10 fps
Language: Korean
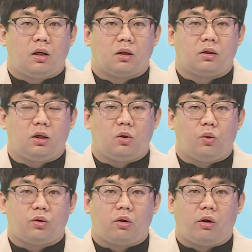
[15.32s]

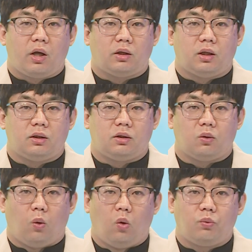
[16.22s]
그리고 서해안에는
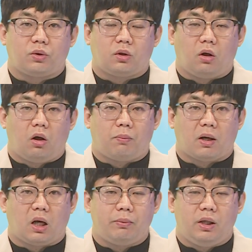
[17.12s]
오후부터
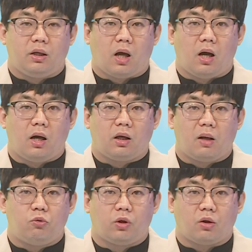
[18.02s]
바람이
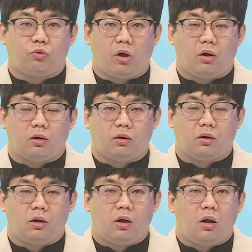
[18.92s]
강하게 불겠고요.
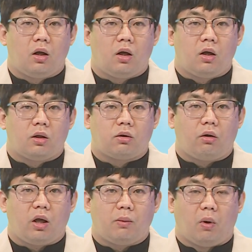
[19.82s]

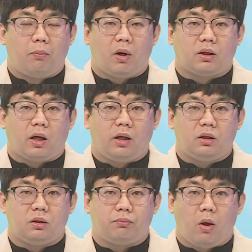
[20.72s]
서해
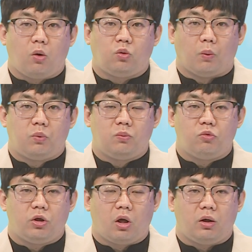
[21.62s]
먼바다에는 매우 높은
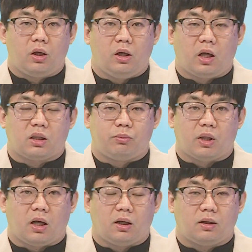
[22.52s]
물결이
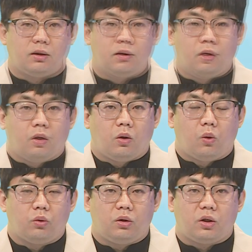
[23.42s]
있겠습니다.
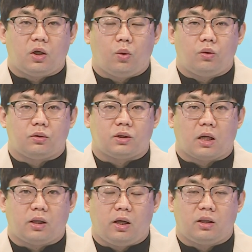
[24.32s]
오늘 기온
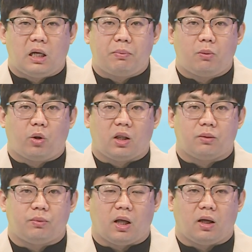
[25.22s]
자세히
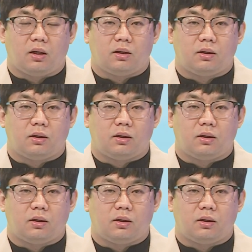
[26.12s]
살펴보겠습니다.